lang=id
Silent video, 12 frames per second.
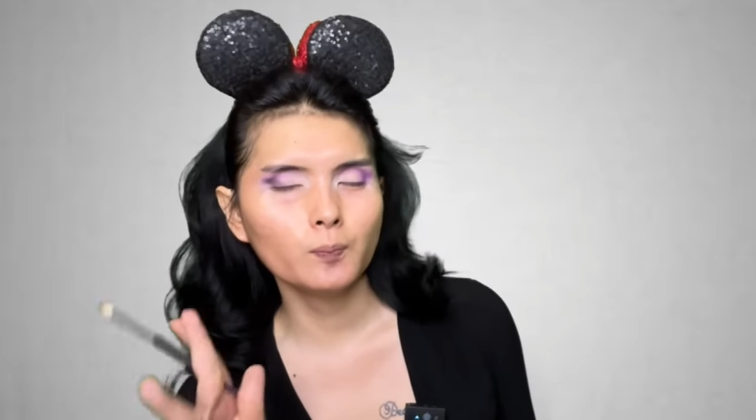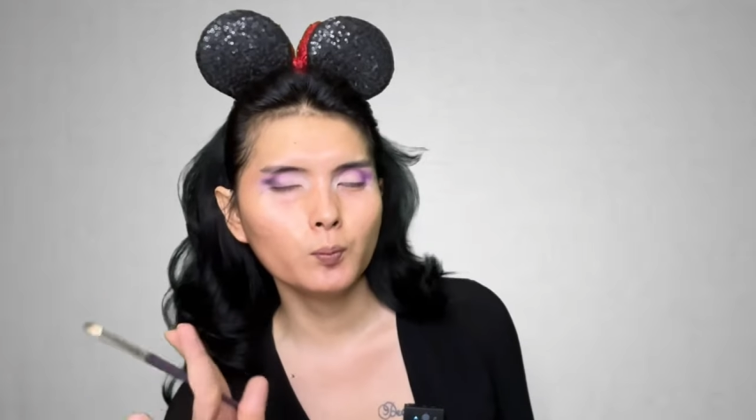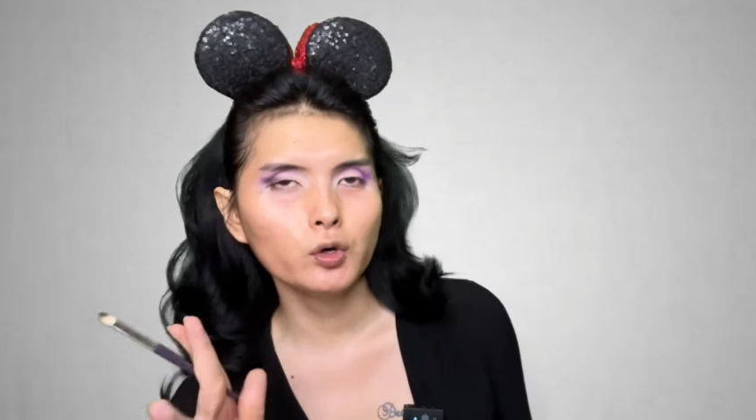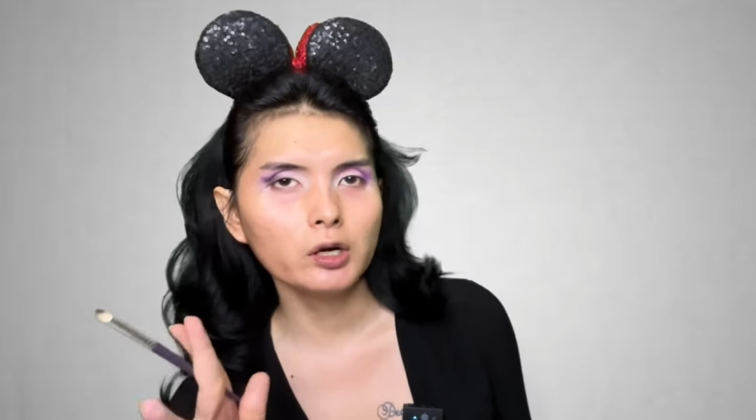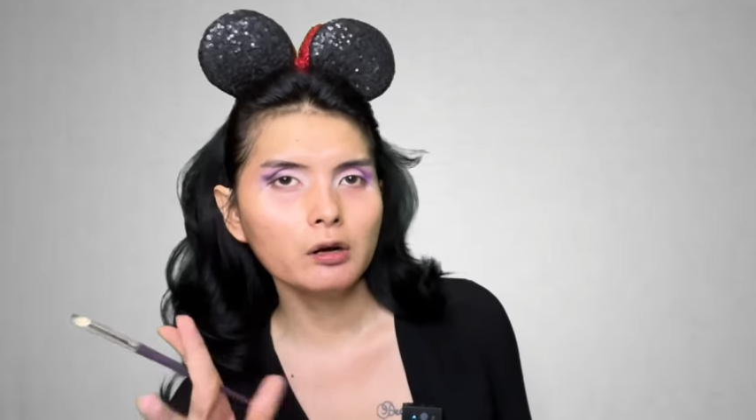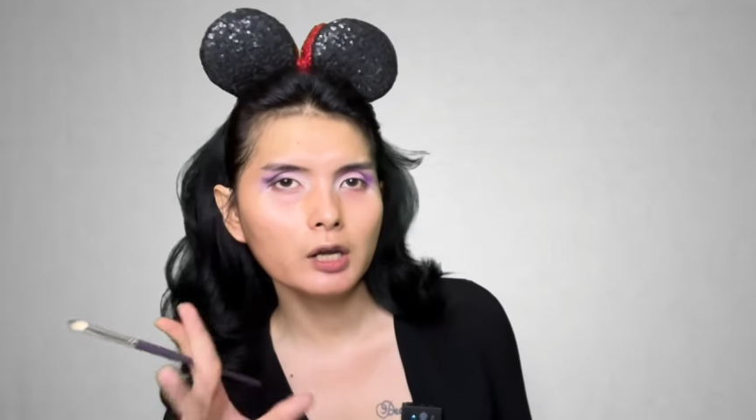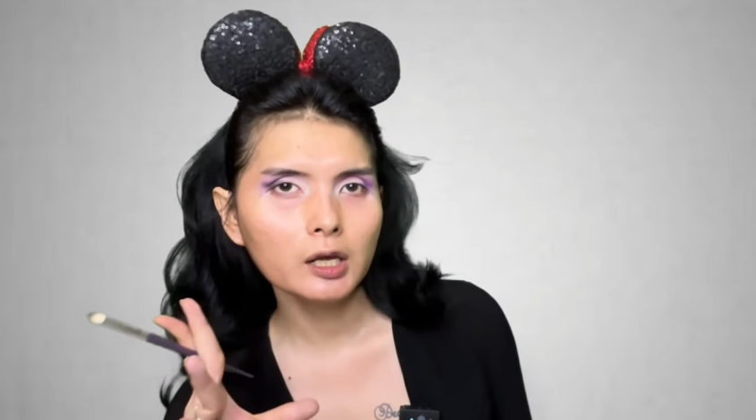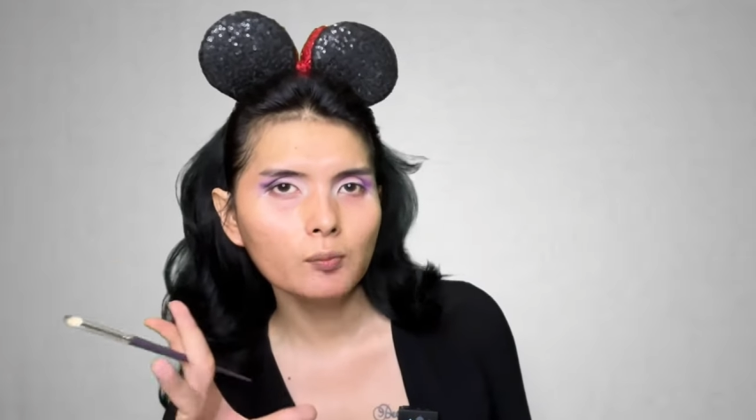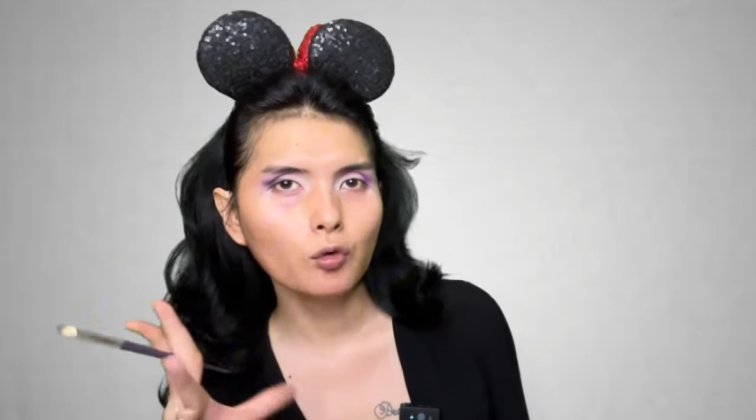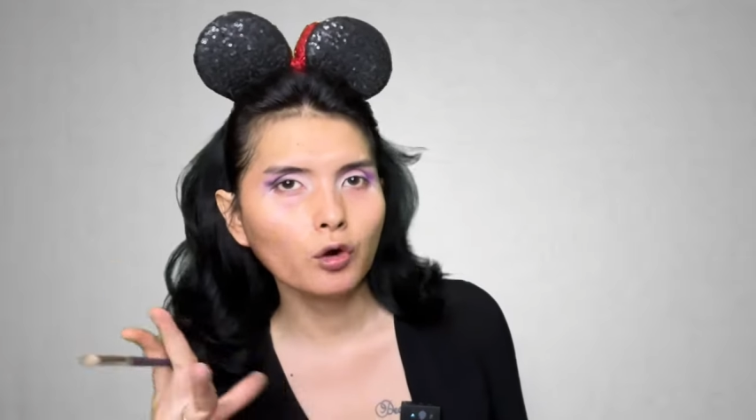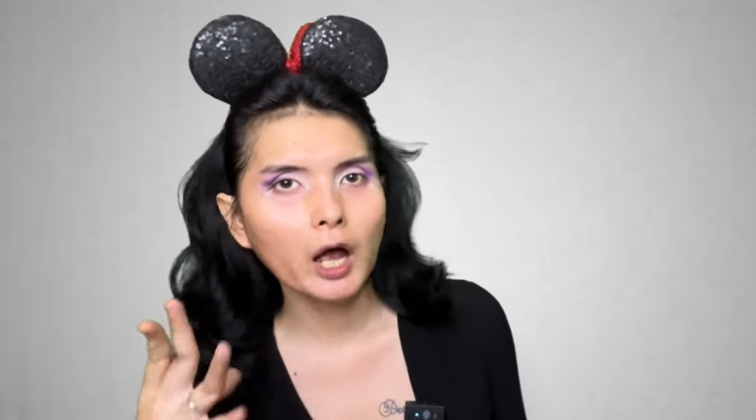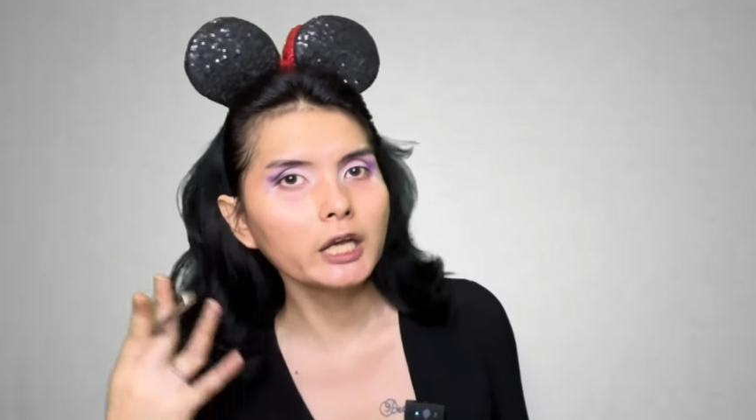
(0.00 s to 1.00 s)
pun di
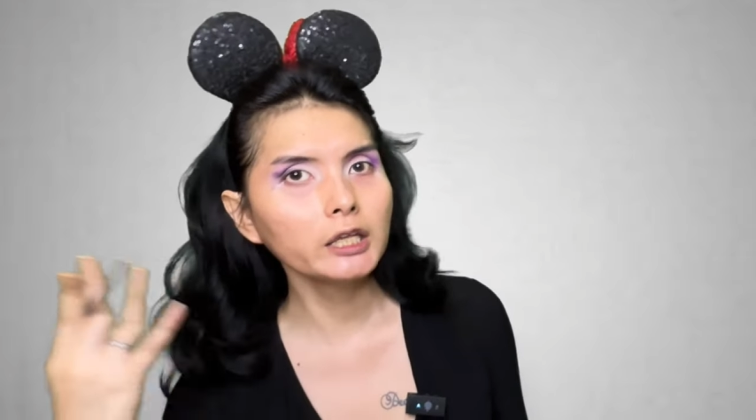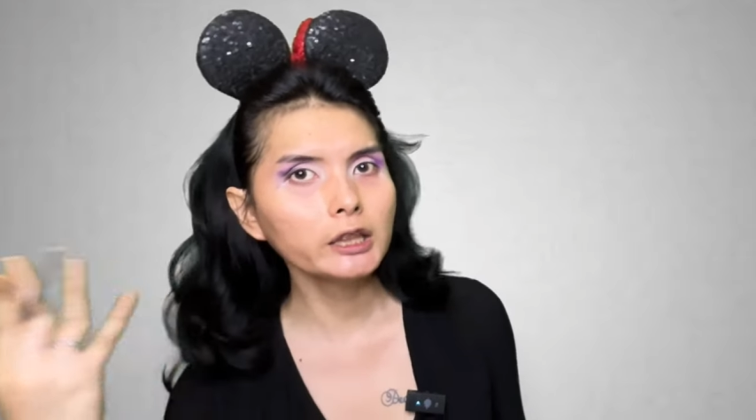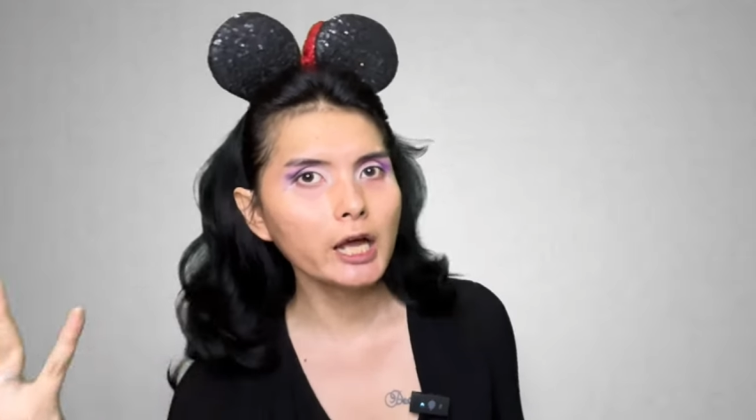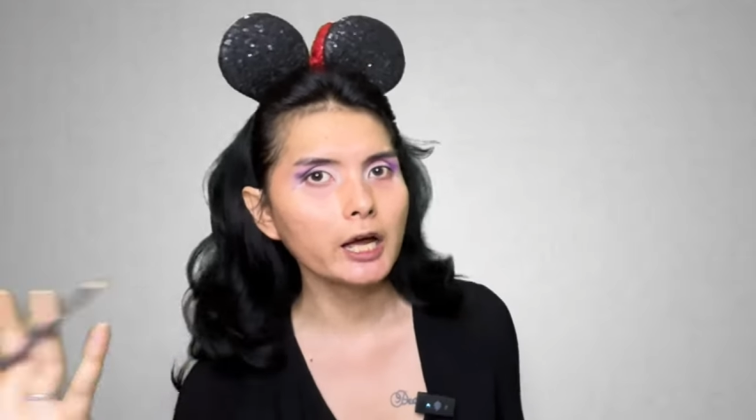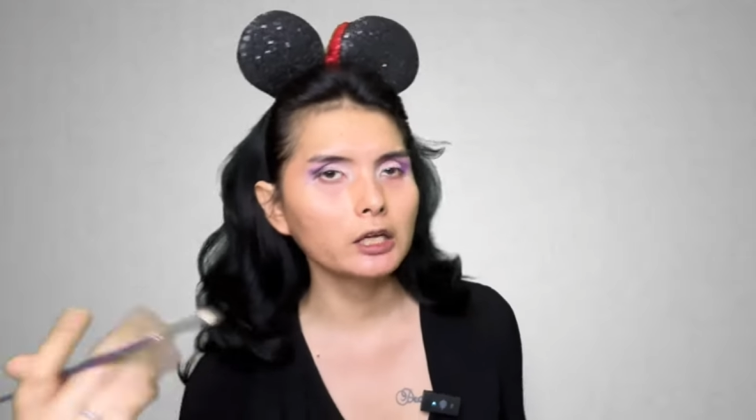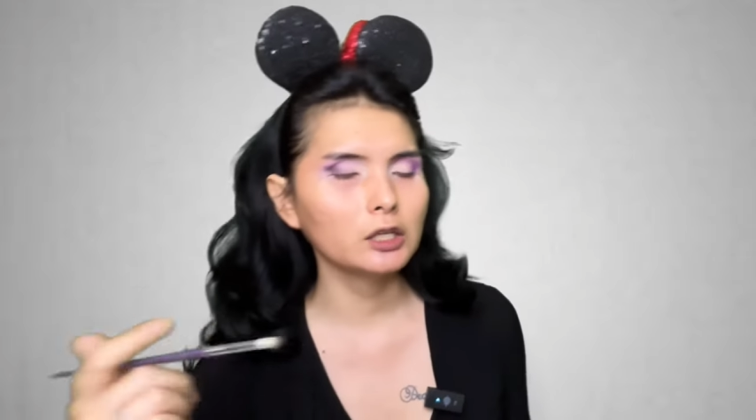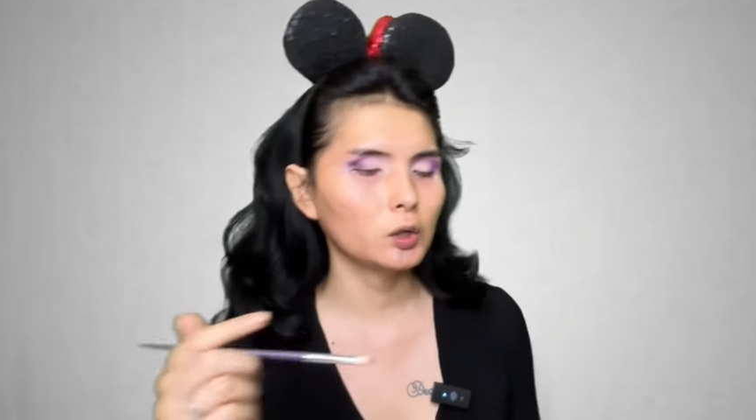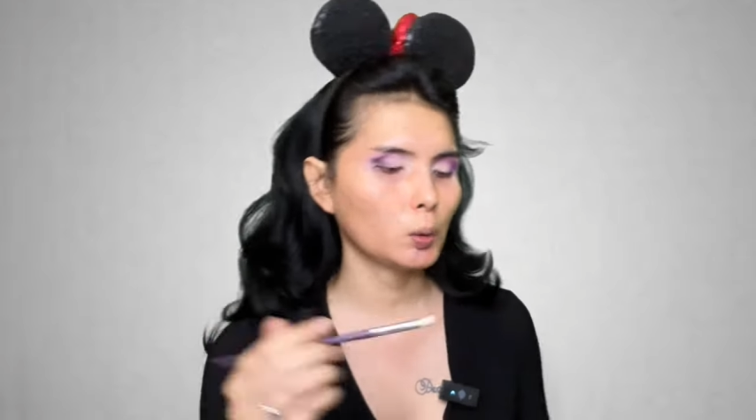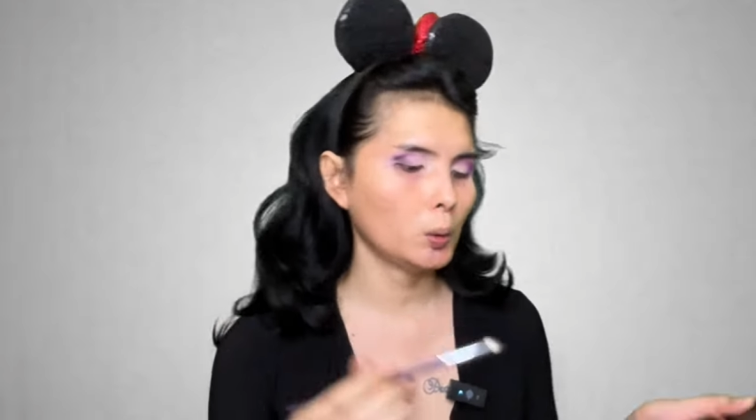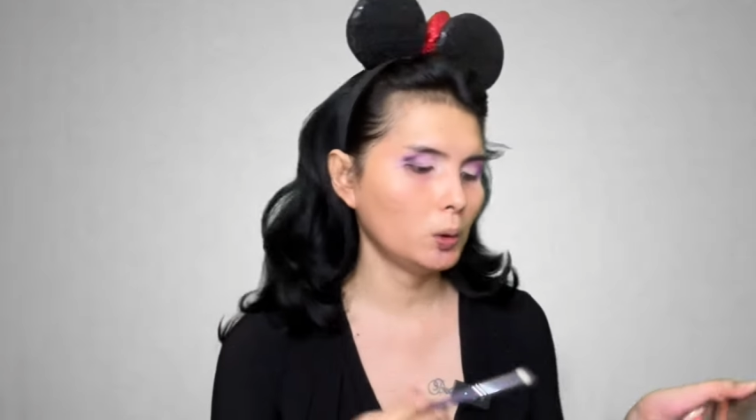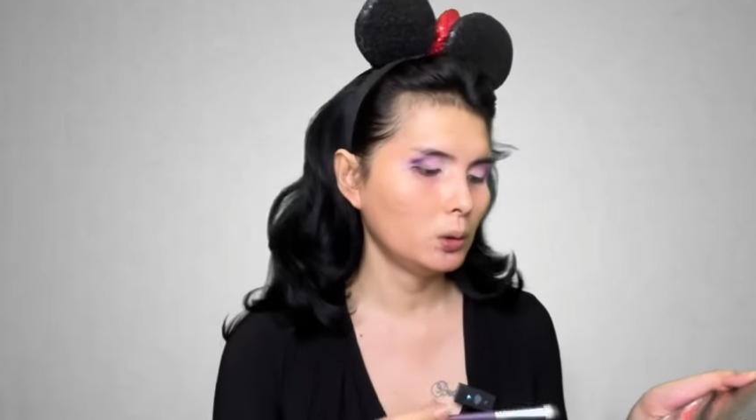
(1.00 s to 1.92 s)
muka kita gitu.